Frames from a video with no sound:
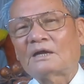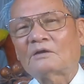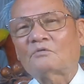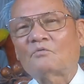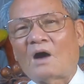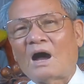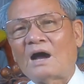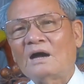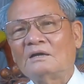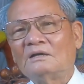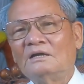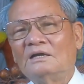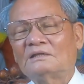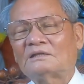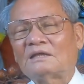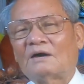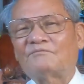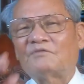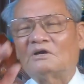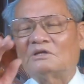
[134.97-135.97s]
cách quãng
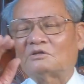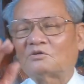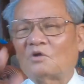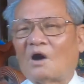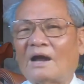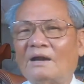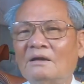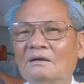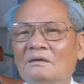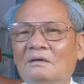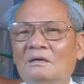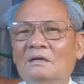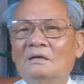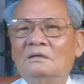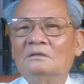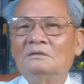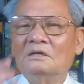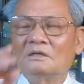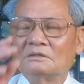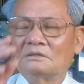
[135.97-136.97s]
nên ta phải cho ăn
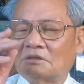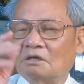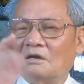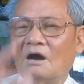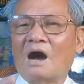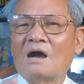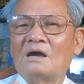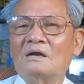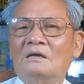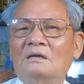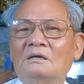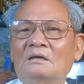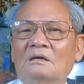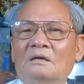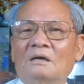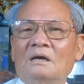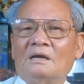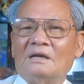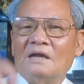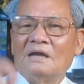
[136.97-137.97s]
nhưng thường
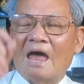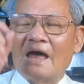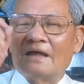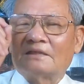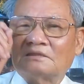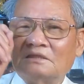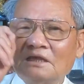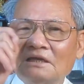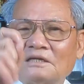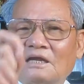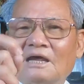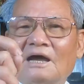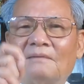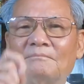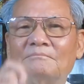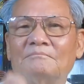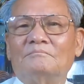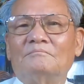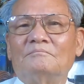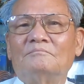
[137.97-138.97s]
để tiết
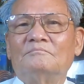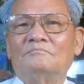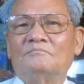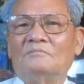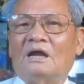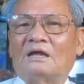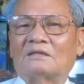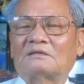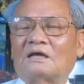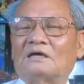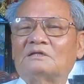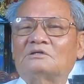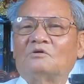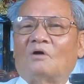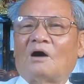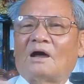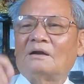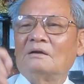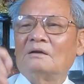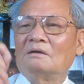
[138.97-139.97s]
kiệm là ta
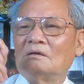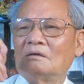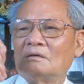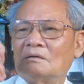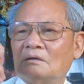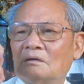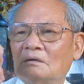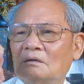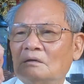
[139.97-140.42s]
cho ăn